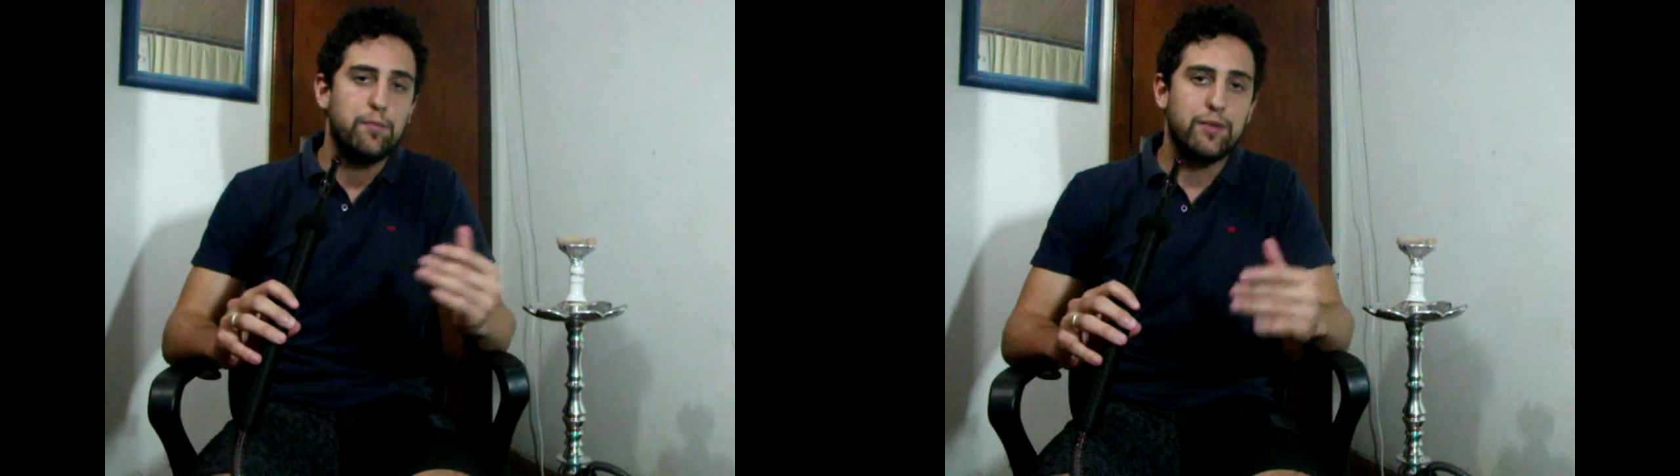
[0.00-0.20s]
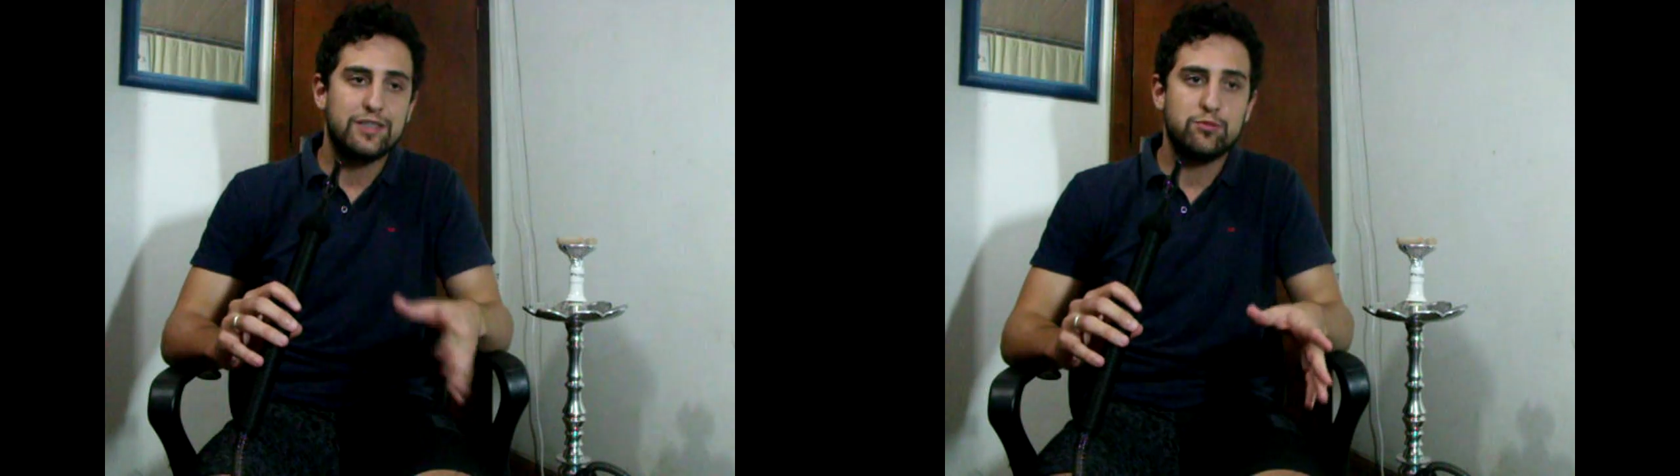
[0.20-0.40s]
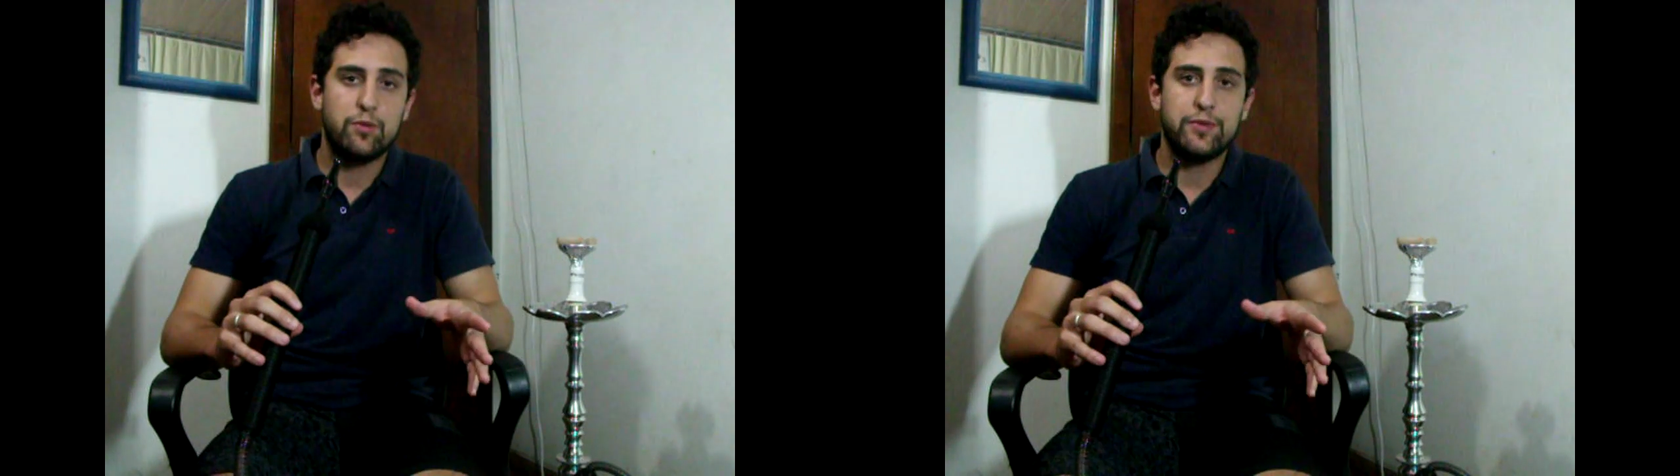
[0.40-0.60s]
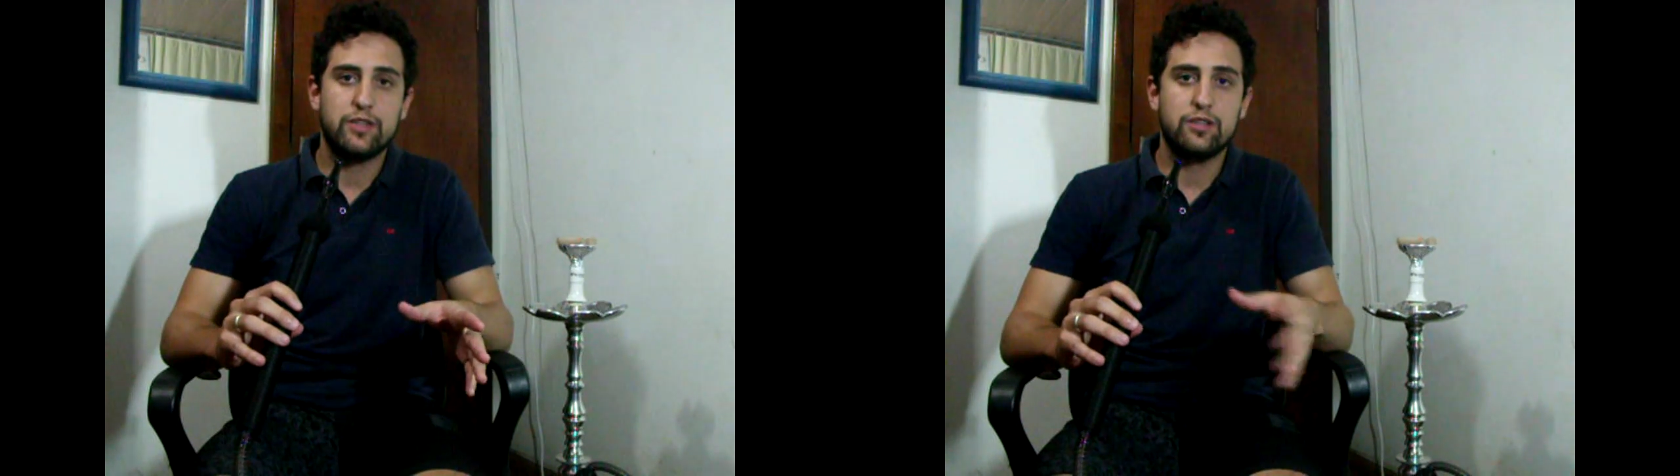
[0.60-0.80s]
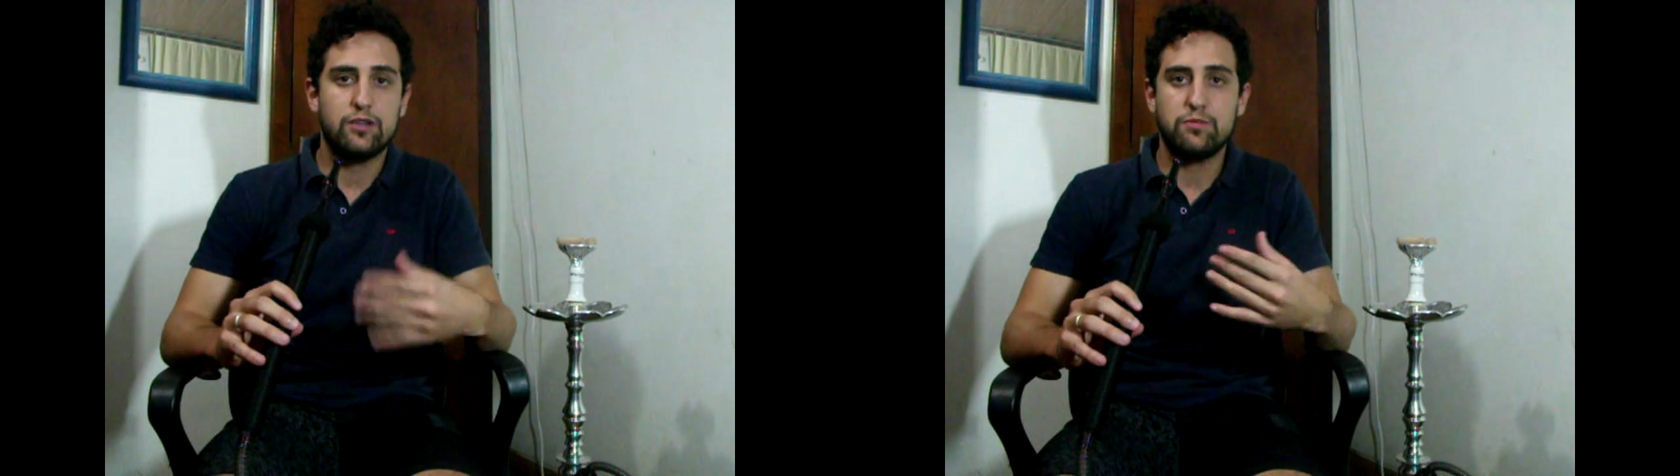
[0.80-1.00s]
mas é uma
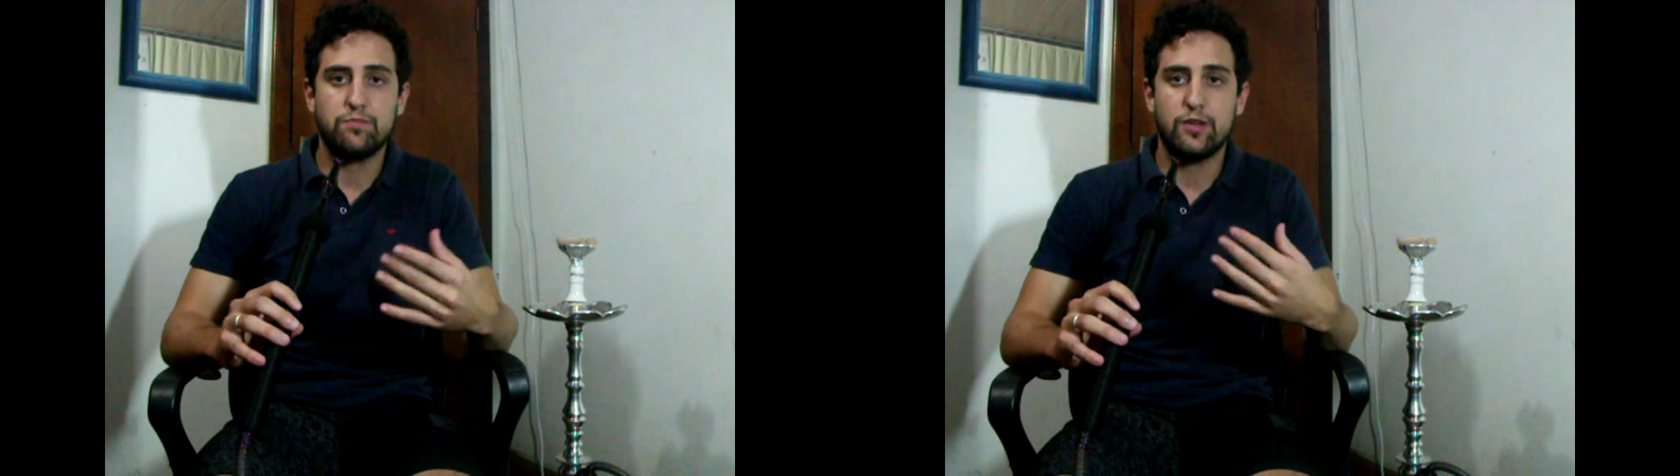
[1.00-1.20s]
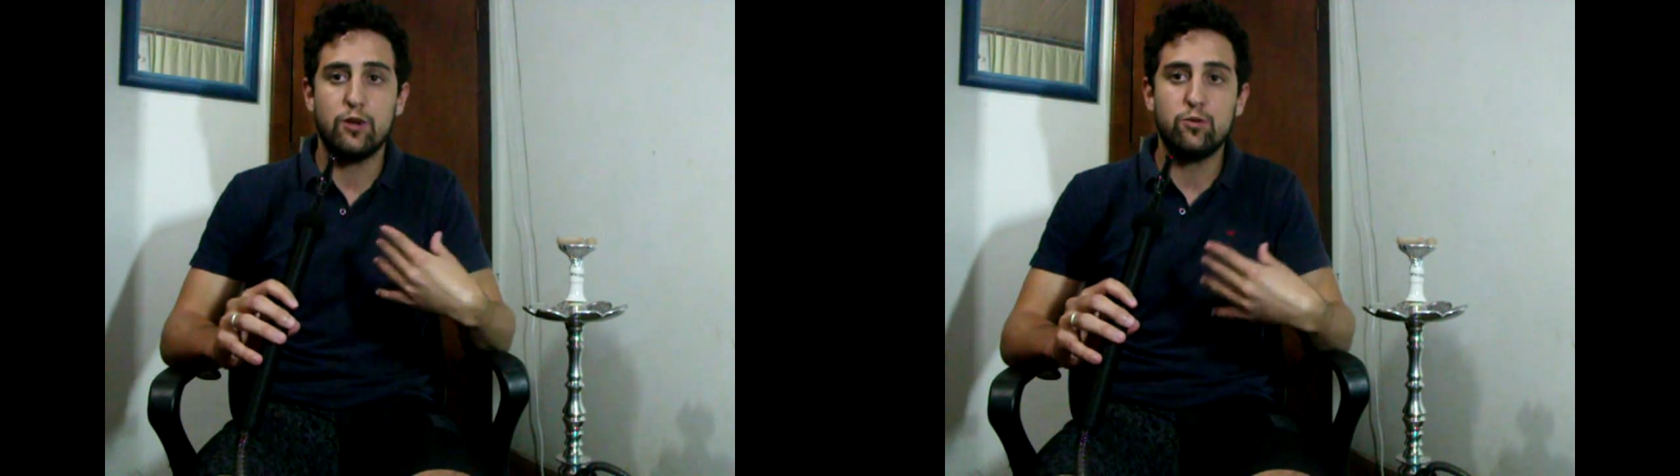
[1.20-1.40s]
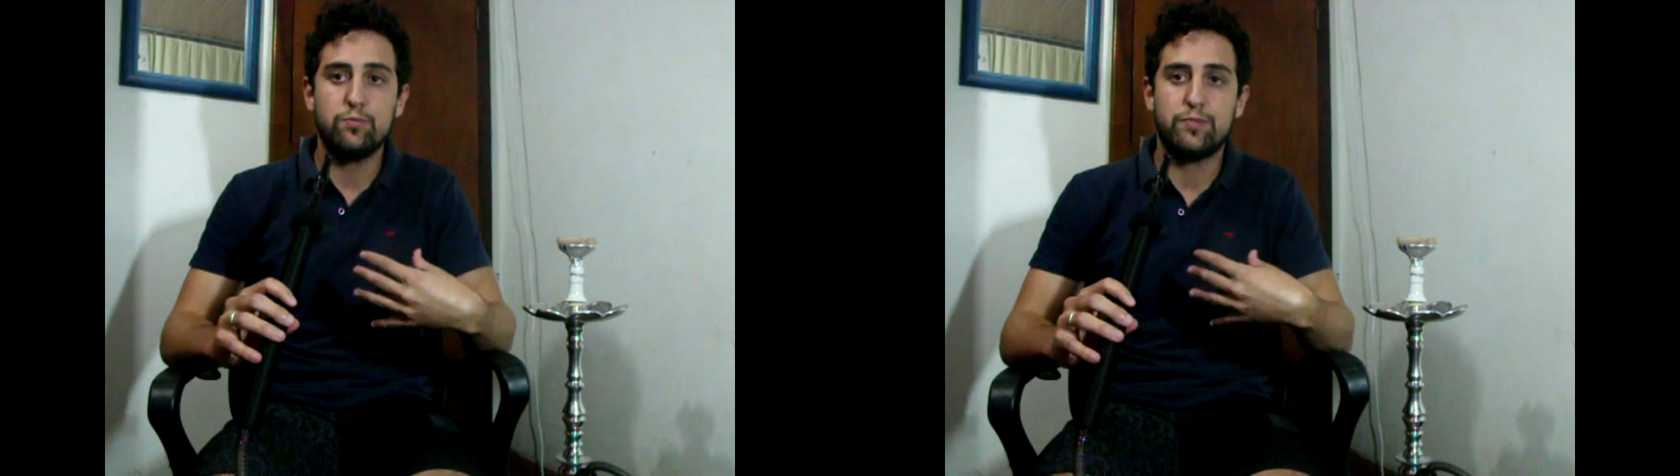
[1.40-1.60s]
menta eu